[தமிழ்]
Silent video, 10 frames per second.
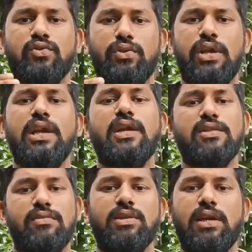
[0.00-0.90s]
ஸோ நீங்கள்
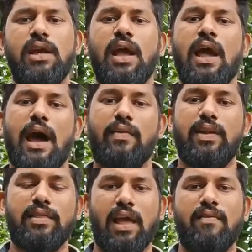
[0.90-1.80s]
எடுத்துகிட்டு வந்து
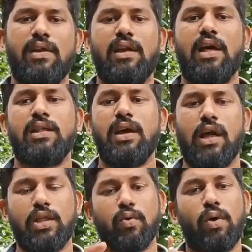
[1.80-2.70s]
அதில் தேவையில்லாத
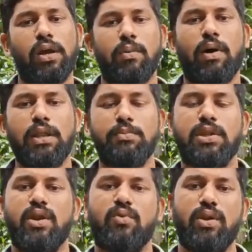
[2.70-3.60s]
அந்த கோழிக்கு
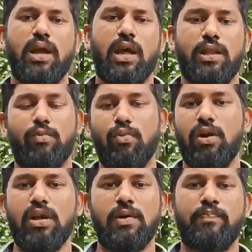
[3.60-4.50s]
பாதிப்பு தரக்கூடிய அந்த
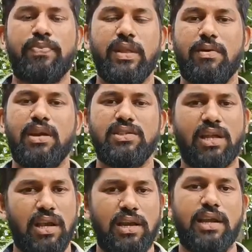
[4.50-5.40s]
முள் இந்த மாதிரி
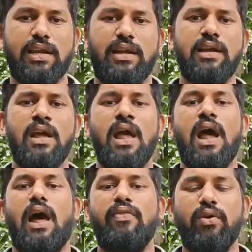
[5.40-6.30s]
அதெல்லாம் நீக்கிட்டு
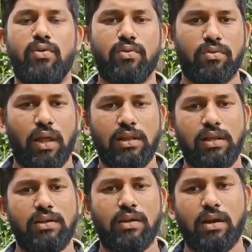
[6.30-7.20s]
அந்த
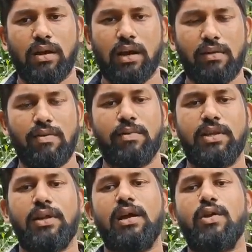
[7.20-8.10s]
அந்த கலவையை
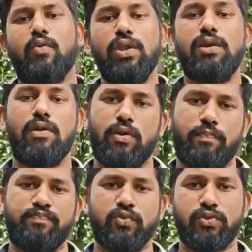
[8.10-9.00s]
பார்த்திங்கன்னா நீங்கள் கொதிக்க
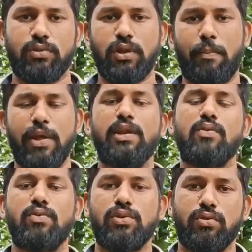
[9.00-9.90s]
வைக்கணும் ஸோ வந்து அப்படியே
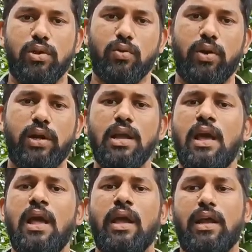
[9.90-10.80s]
நீங்கள் கொடுத்துருக்கூடாது கோழிக்கு
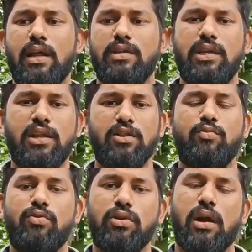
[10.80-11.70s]
ஏன்னா அது
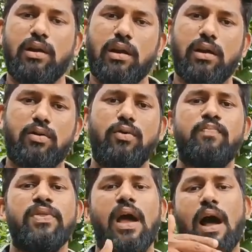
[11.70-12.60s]
இரண்டு மூன்று நாலு நாட்கள்
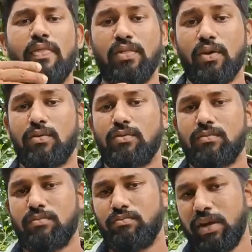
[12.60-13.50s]
ஆகும் அந்த
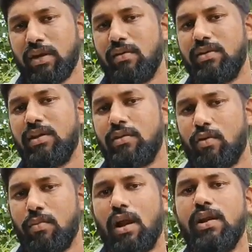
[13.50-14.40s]
மீன்கள் வந்து
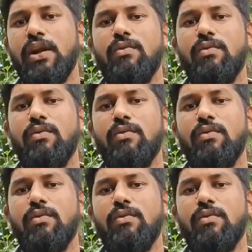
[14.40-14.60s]
ரொம்ப நாள்